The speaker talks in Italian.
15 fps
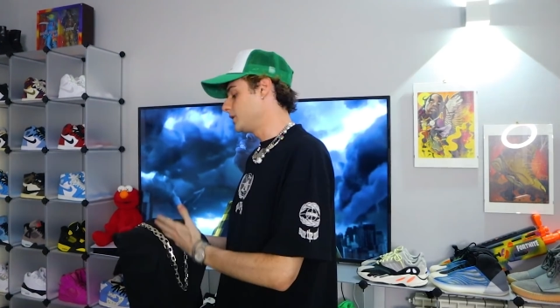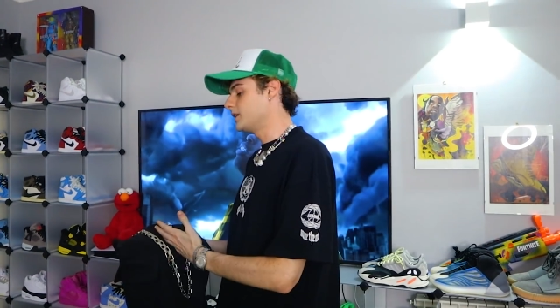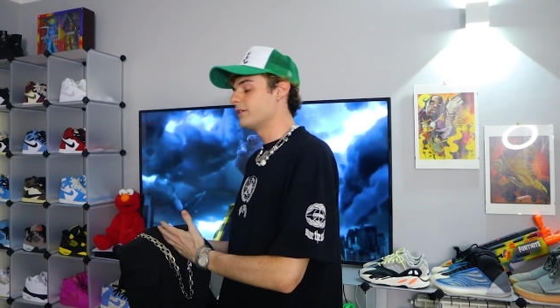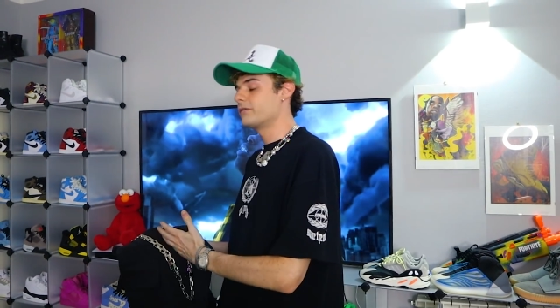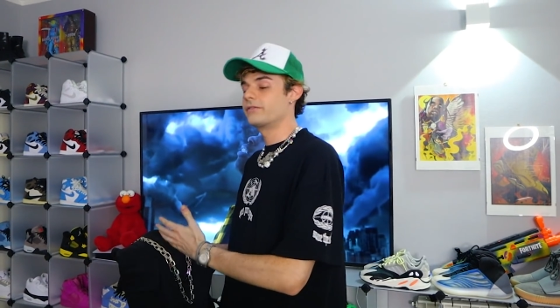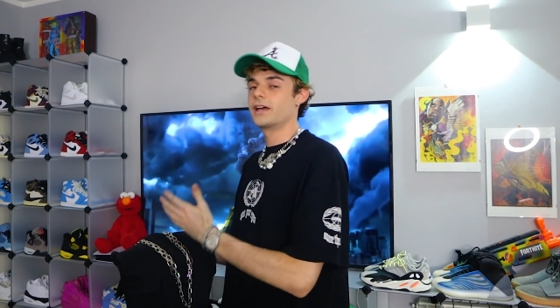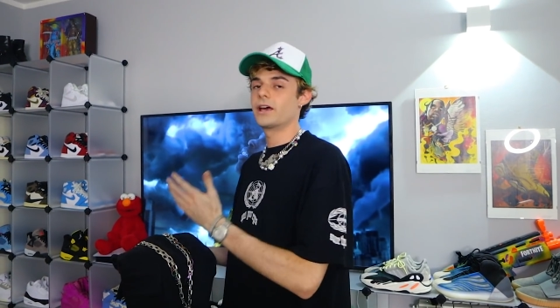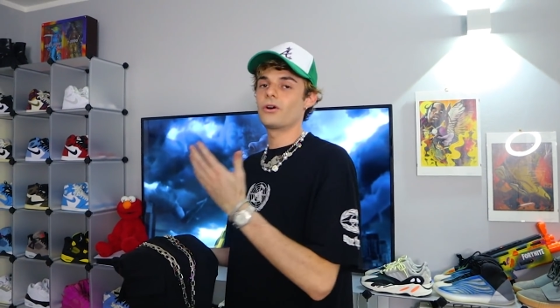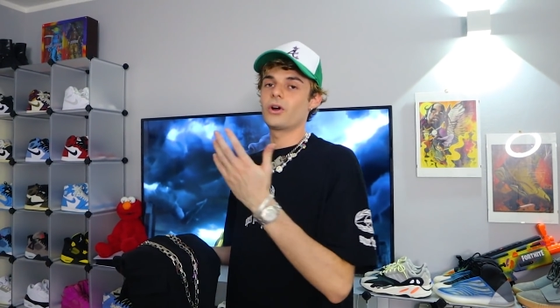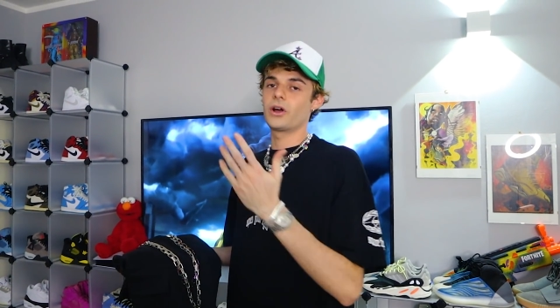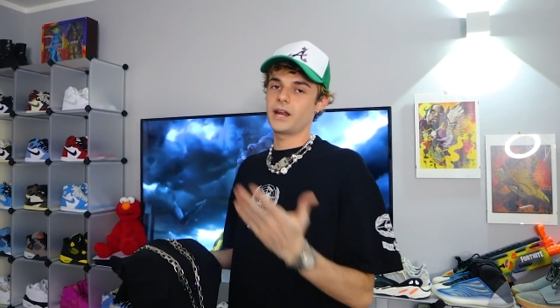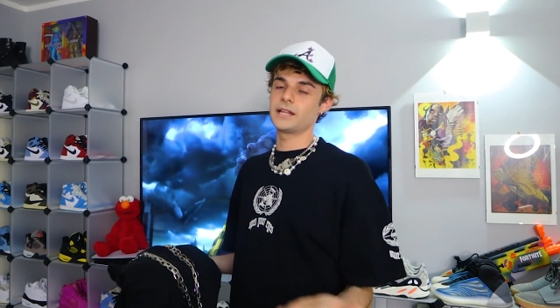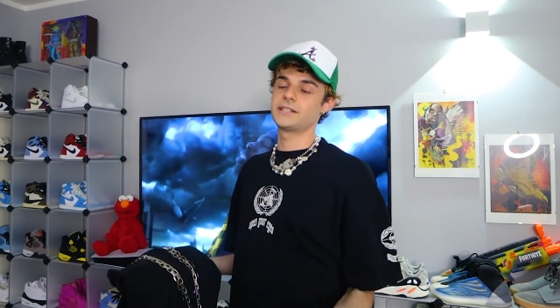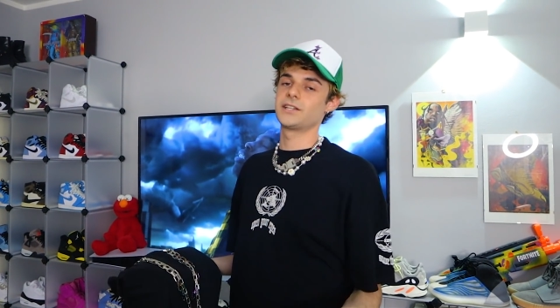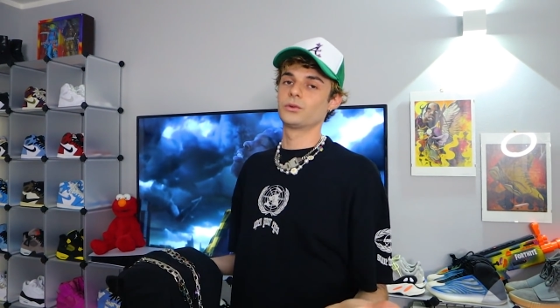quindi davvero
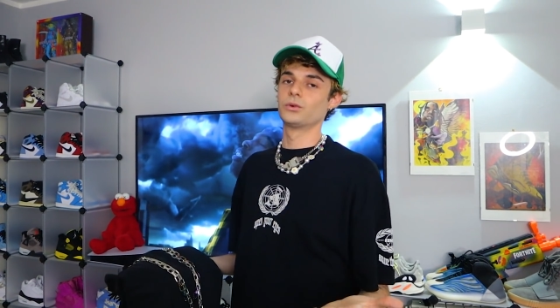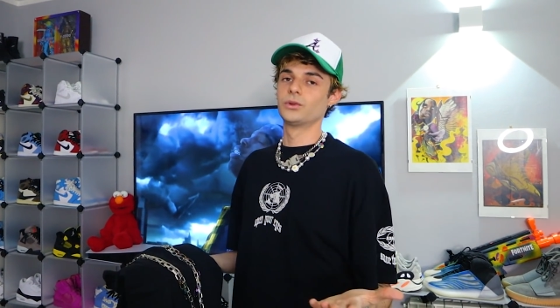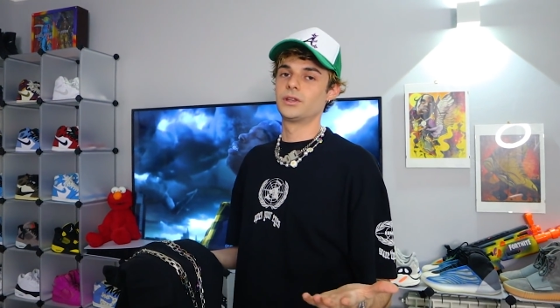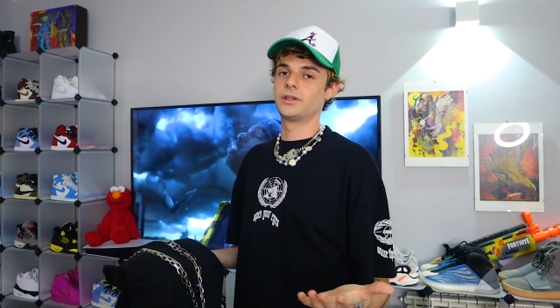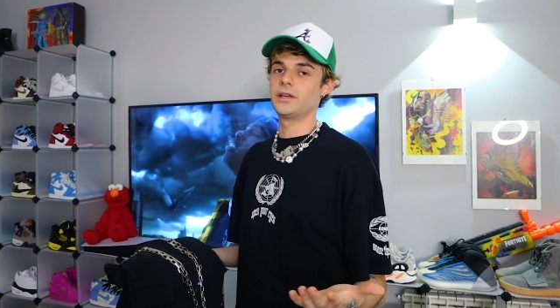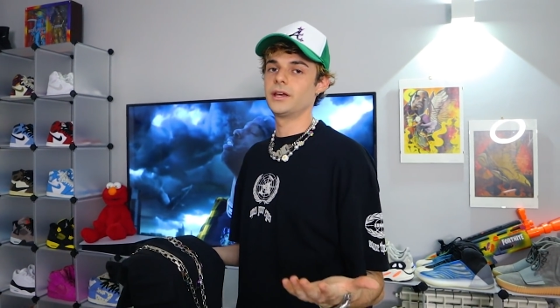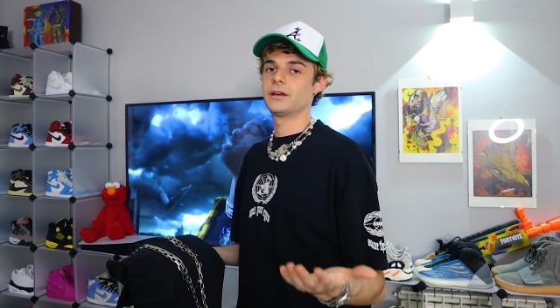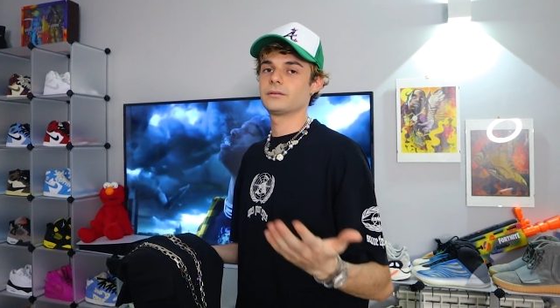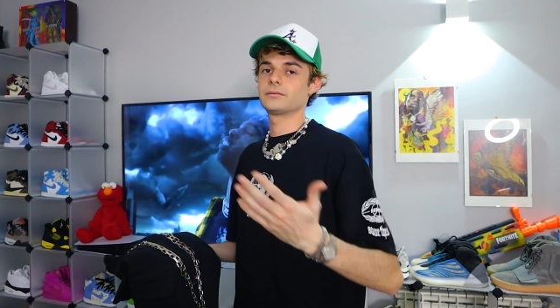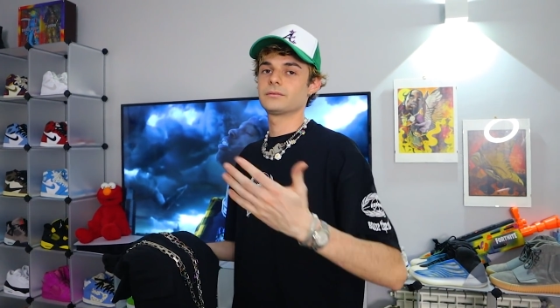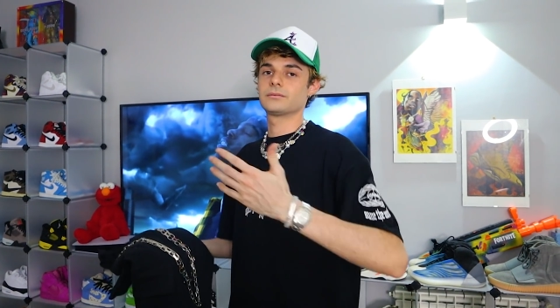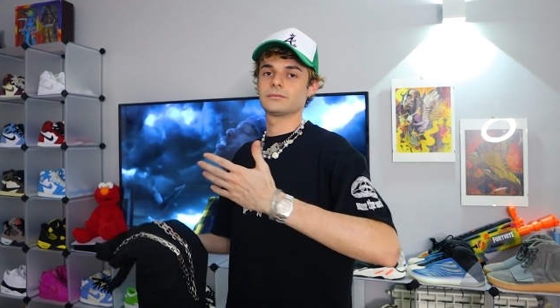grazie a tutti.